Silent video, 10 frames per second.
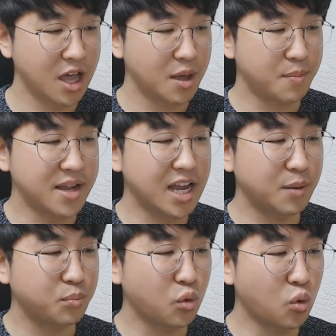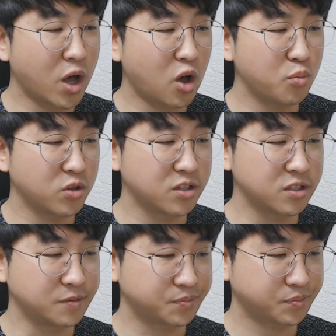만약에 묘가
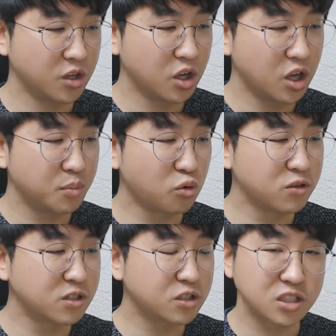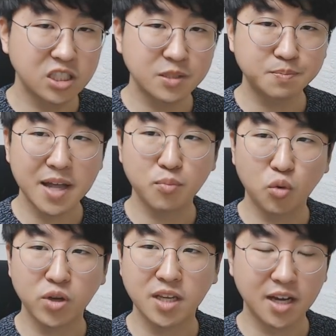오면은 묘는 습한
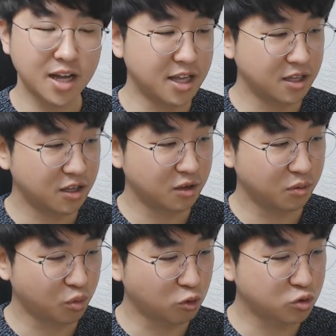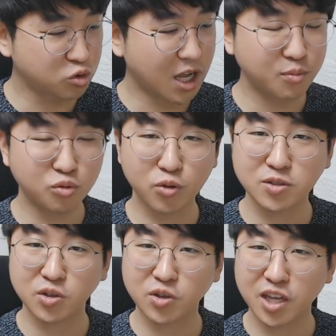목이니까 묘술 합으로
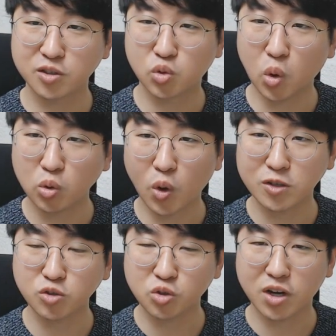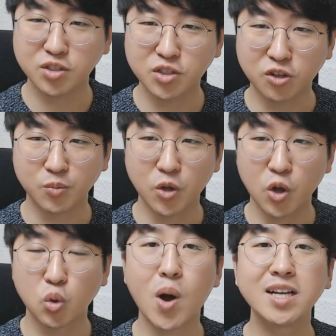해서 이렇게 조, 도와줄 것 같죠?
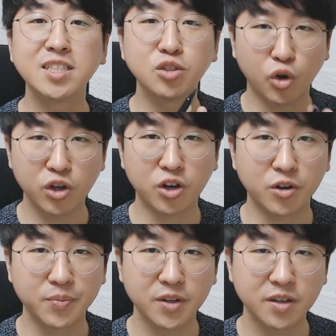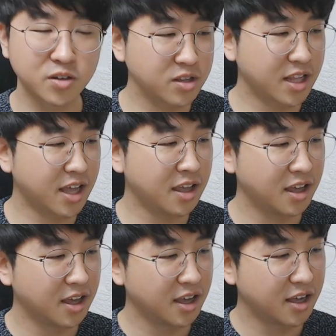도와는 줘요. 그런데
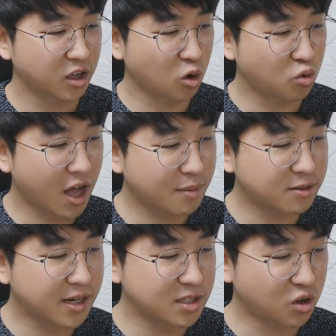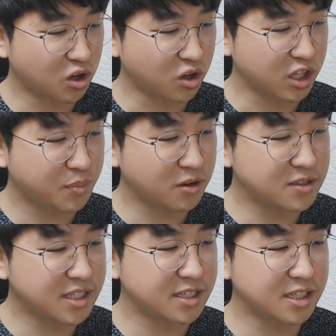결국 합을 해서 이
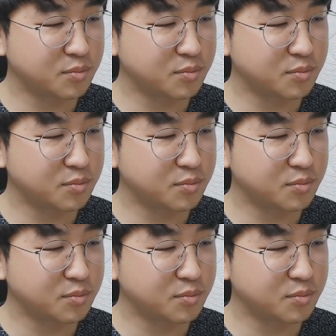편제를